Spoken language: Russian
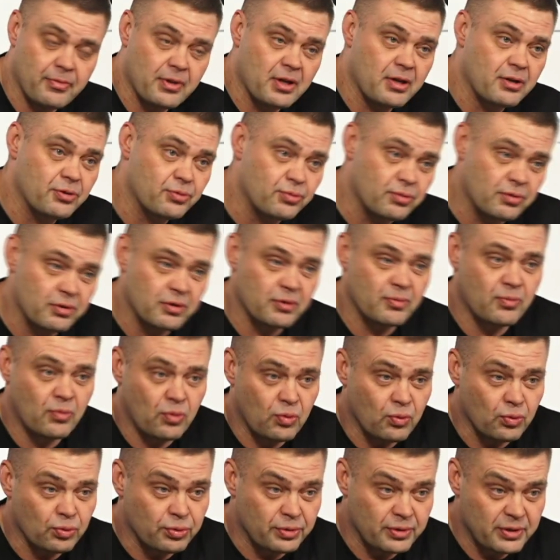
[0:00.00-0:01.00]
которые
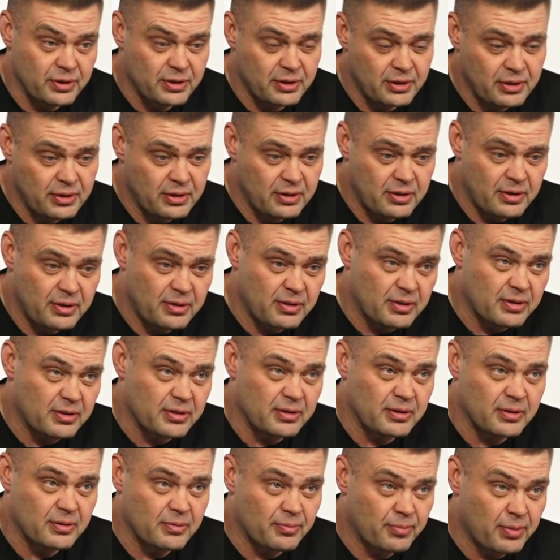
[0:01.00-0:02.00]
могут
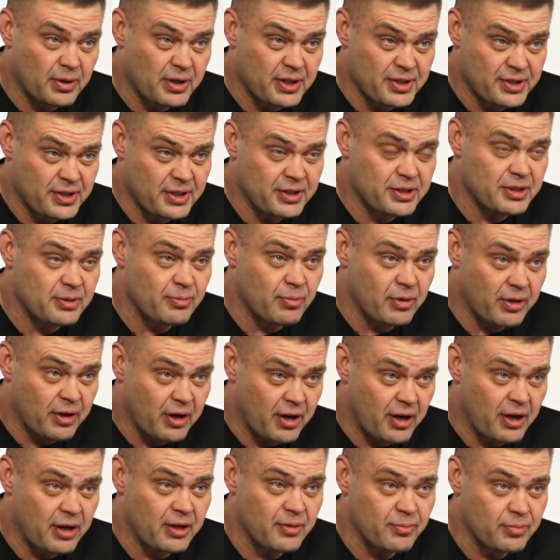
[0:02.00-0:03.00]
э, показать себя,
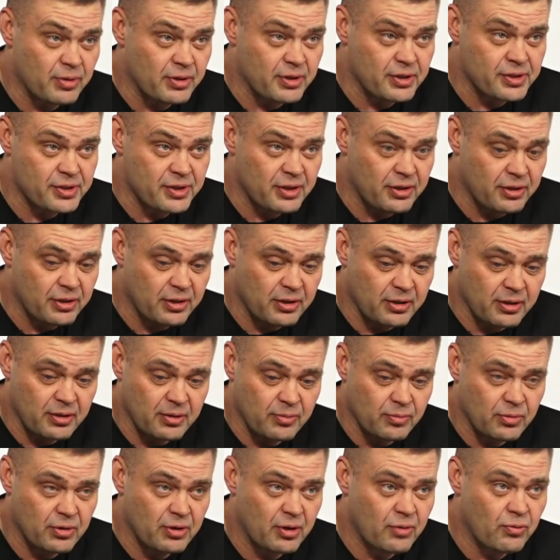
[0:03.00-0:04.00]
реально показать
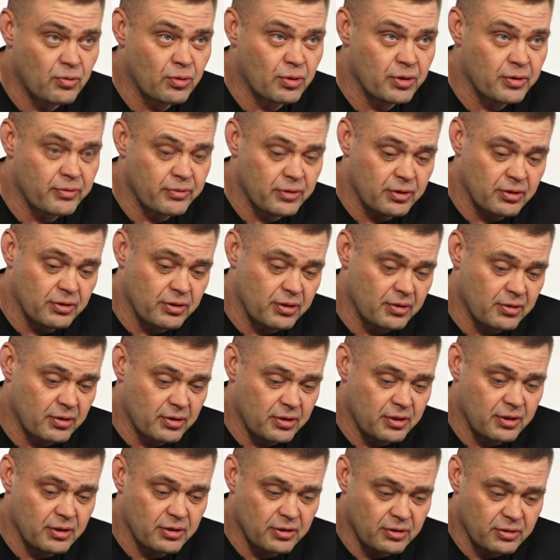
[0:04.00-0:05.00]
на мировой
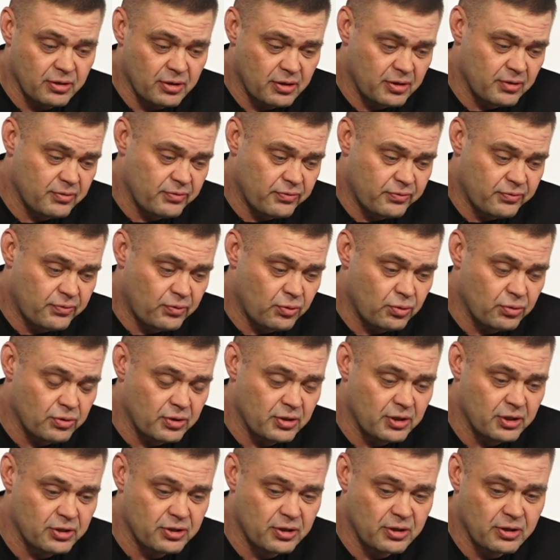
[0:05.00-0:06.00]
арене. Да и в
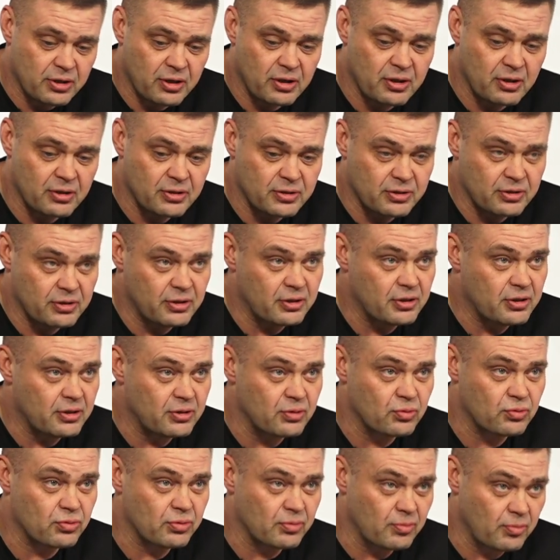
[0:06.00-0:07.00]
ходе нашей деятельности
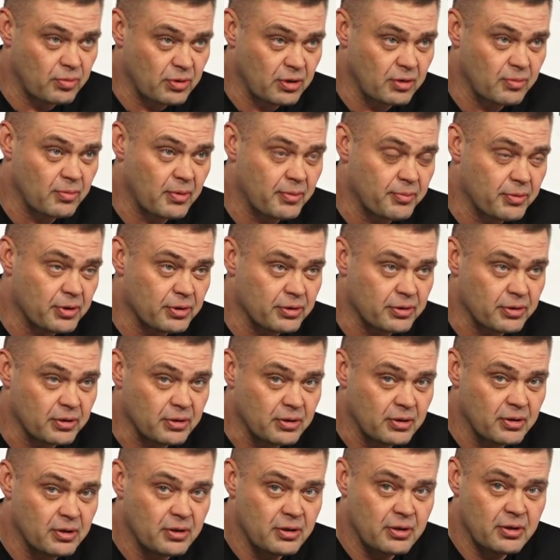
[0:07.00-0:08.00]
такие уже были моменты.
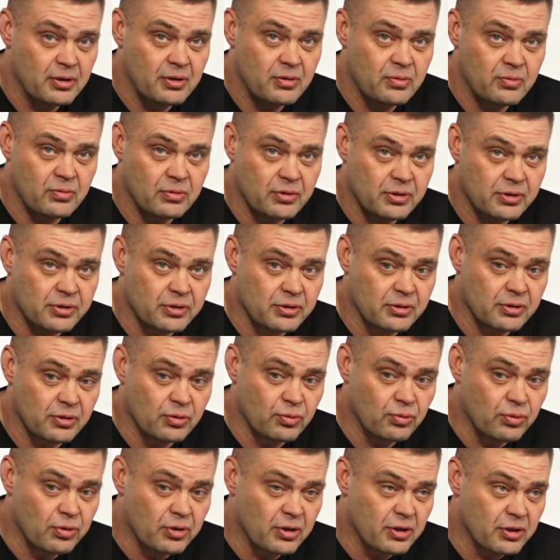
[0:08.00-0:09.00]
У ну, нас и
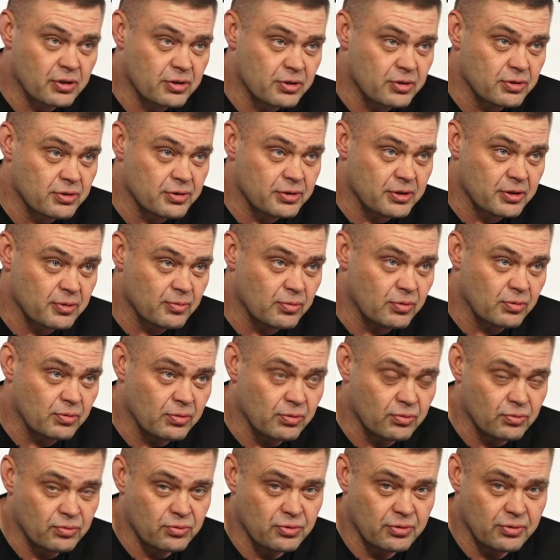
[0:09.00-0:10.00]
Юрий Кашинский был,
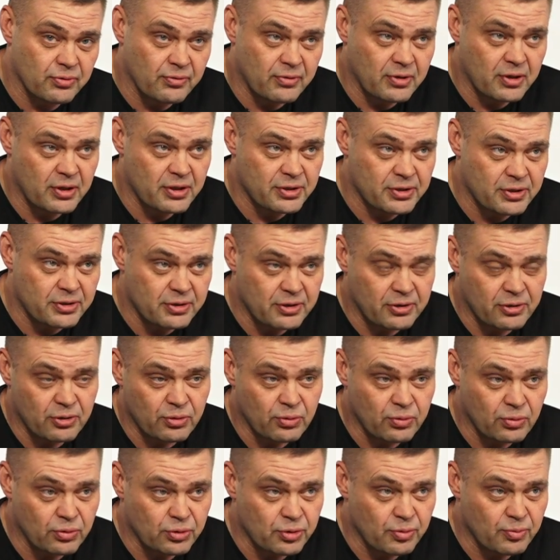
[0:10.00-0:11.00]
он уже два раза за
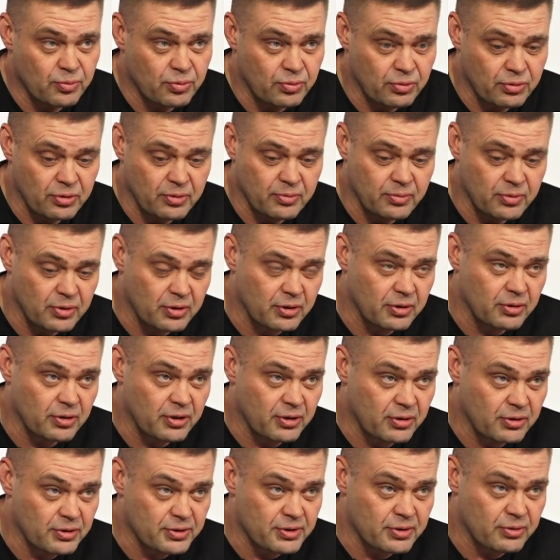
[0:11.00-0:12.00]
титул чемпиона мира
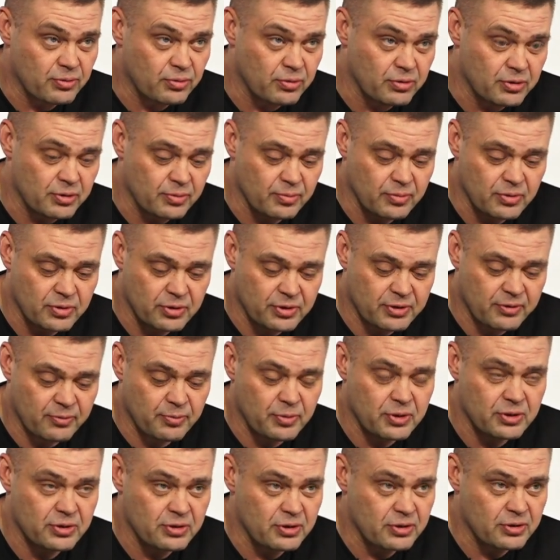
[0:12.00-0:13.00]
дрался. То есть мы
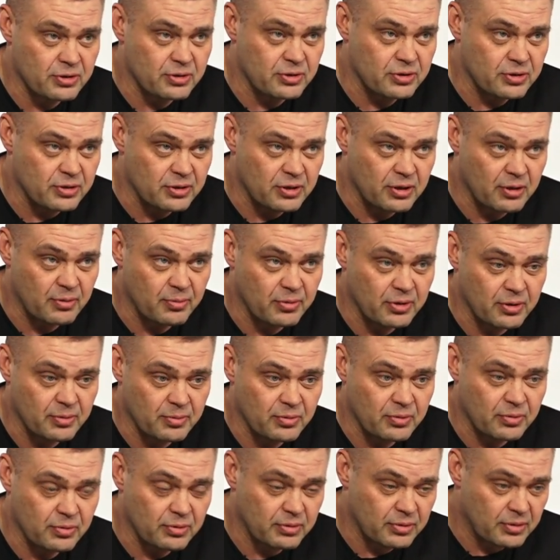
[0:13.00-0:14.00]
совместно с
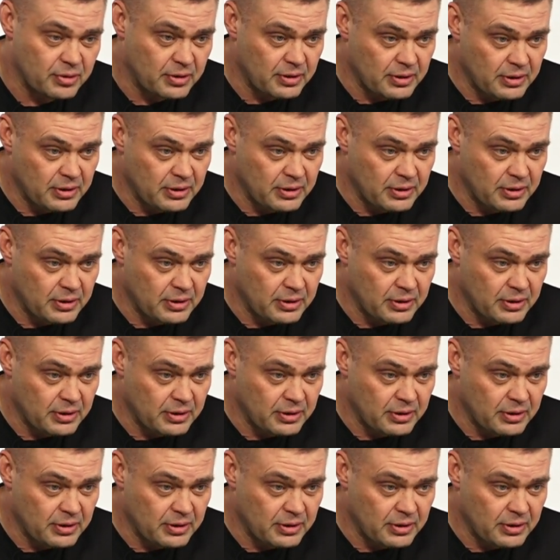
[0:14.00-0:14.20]
Германом его